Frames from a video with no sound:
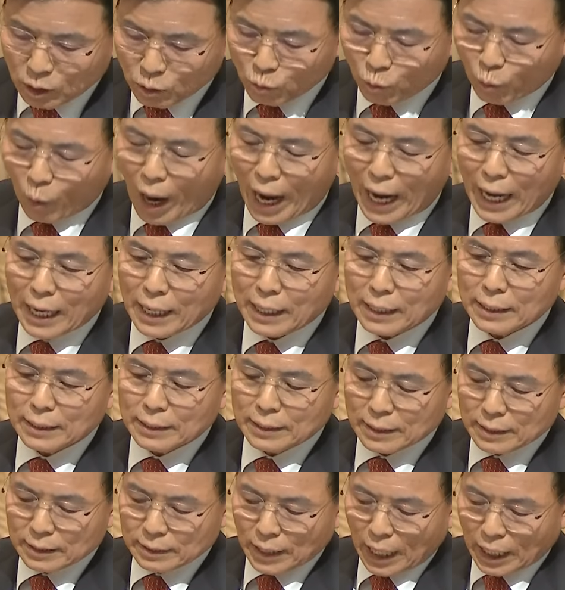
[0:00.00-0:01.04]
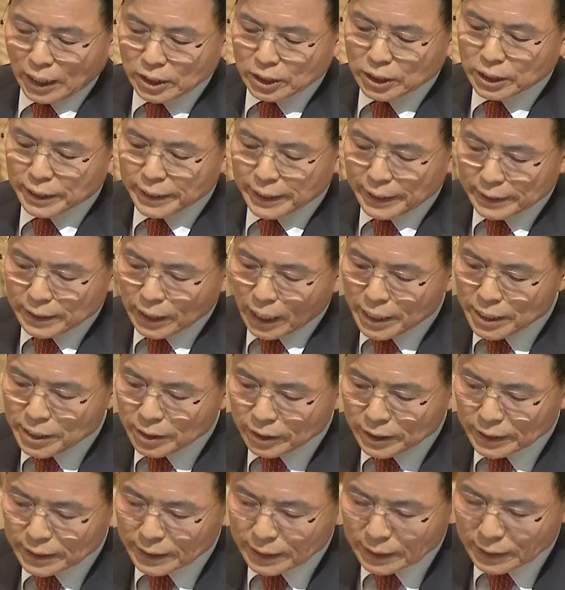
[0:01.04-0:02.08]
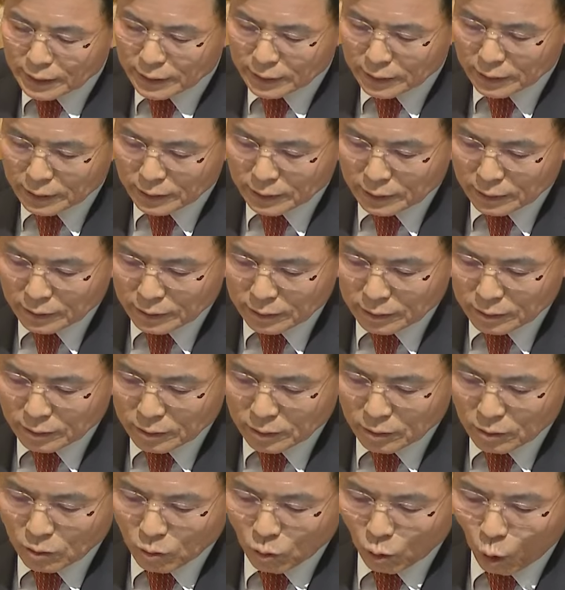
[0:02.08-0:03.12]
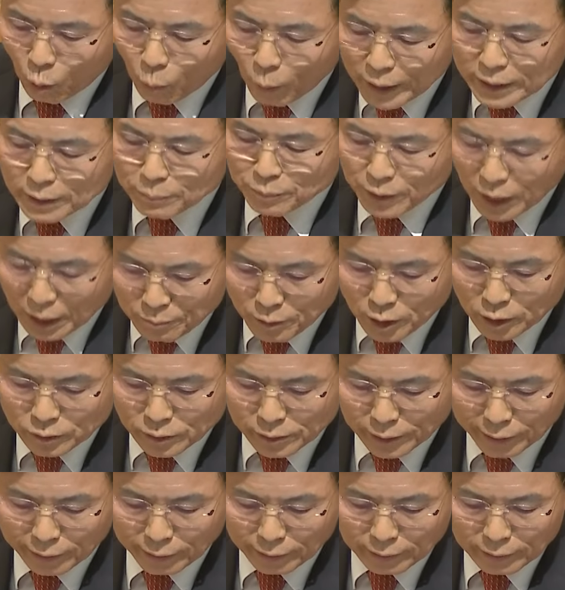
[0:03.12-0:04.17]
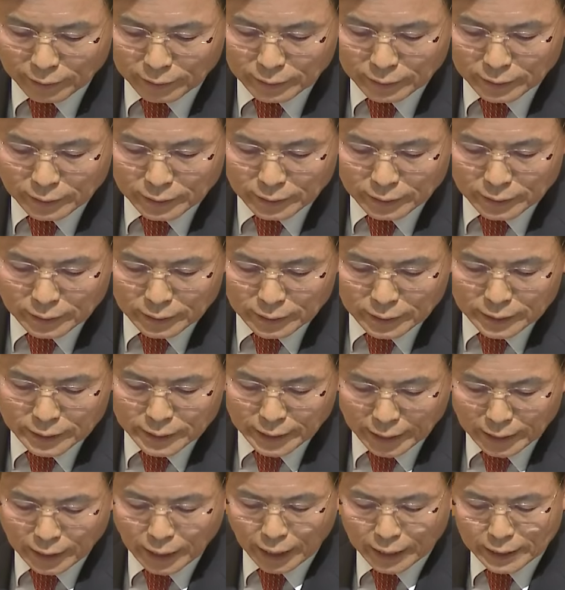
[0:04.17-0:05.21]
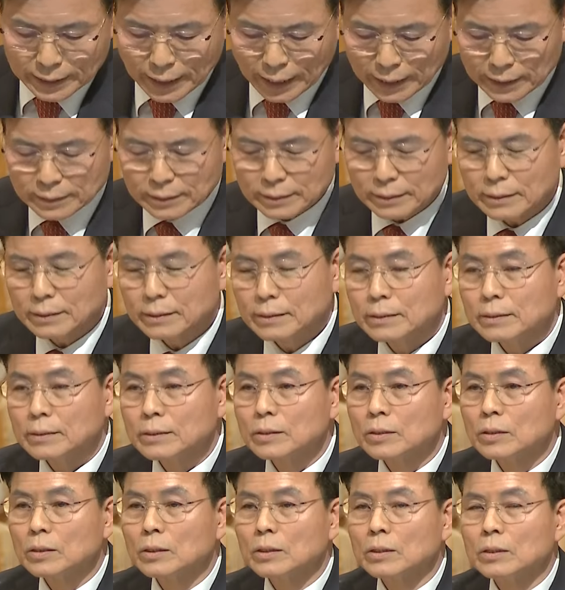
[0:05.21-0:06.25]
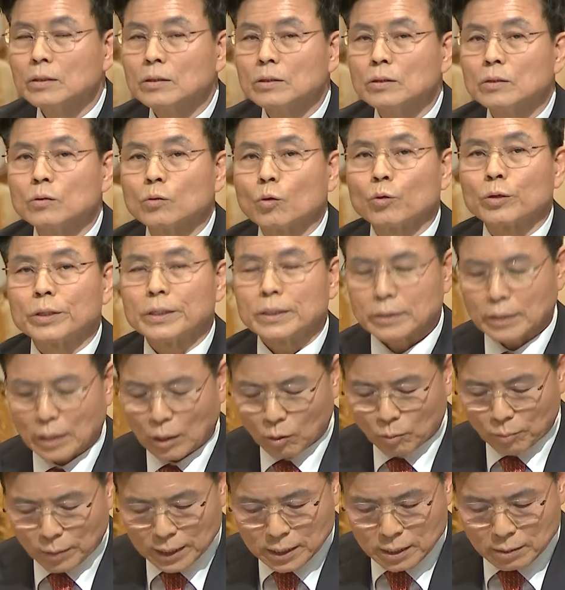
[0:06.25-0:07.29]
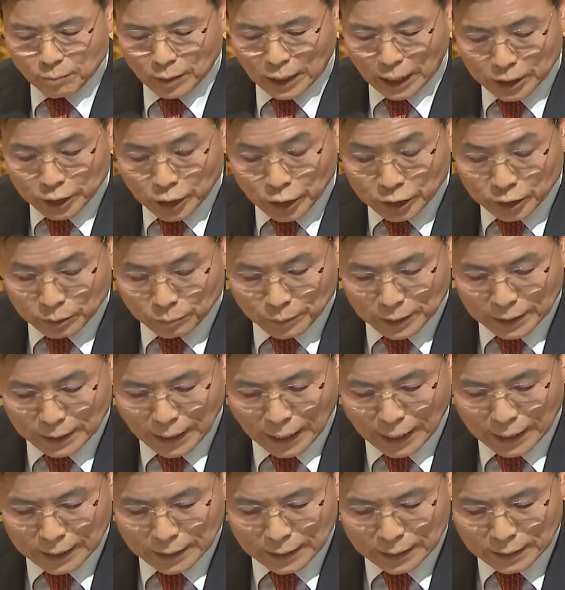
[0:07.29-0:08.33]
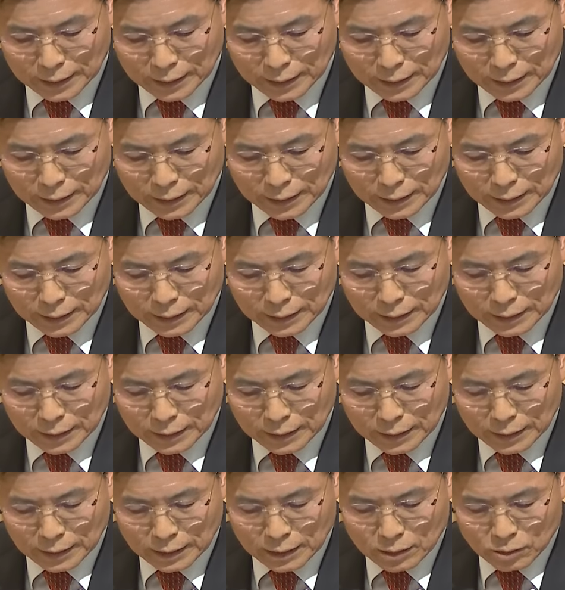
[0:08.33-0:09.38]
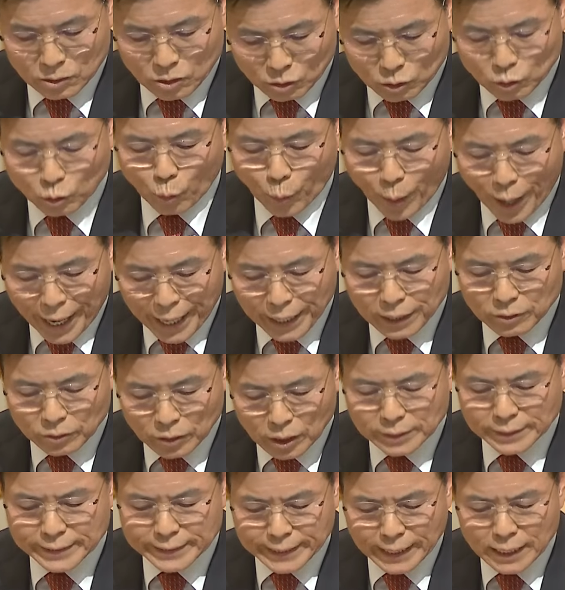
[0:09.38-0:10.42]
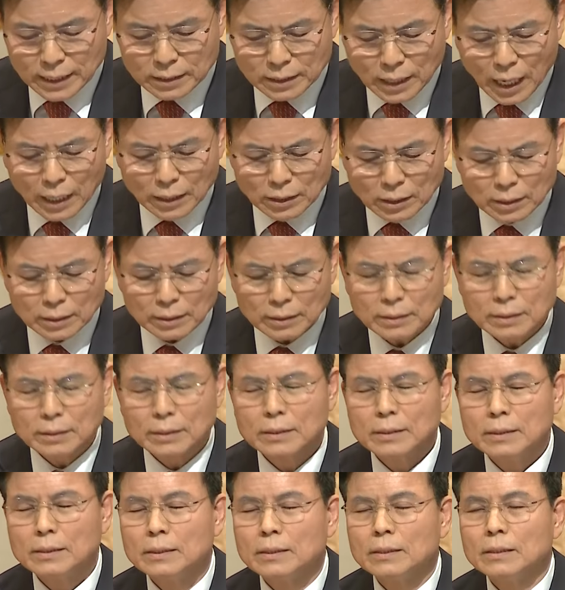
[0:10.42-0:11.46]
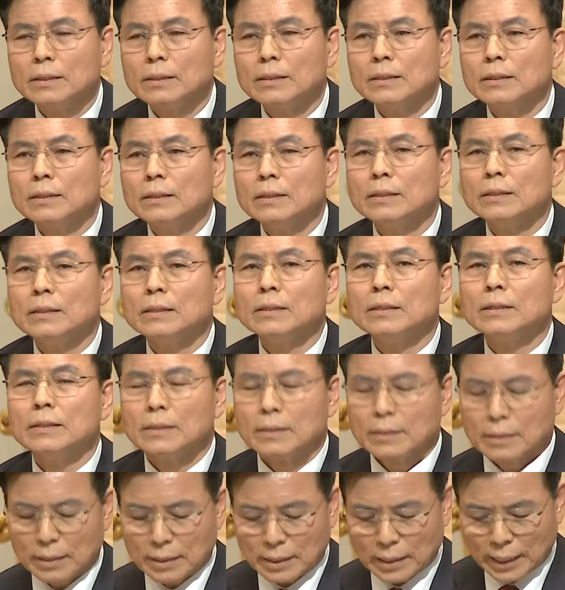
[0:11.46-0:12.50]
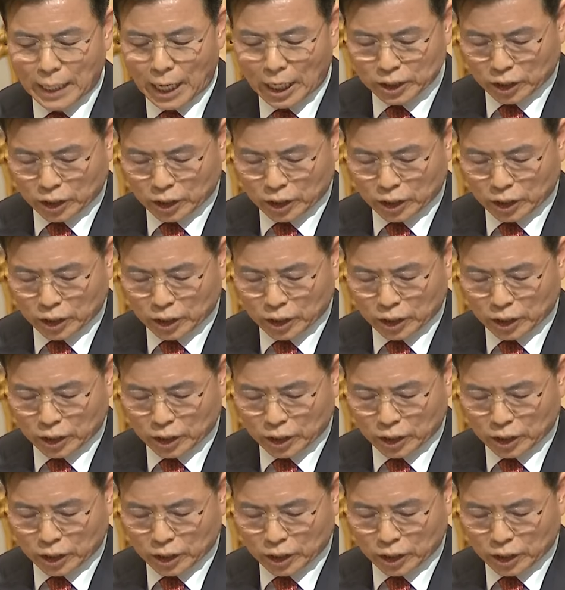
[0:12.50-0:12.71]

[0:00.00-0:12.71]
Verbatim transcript: 冒頭の御言葉のように誠のお母様はイエス様の事情とご自身の事情がオーバーラップして思い出された歌だと表現されています私はなぜ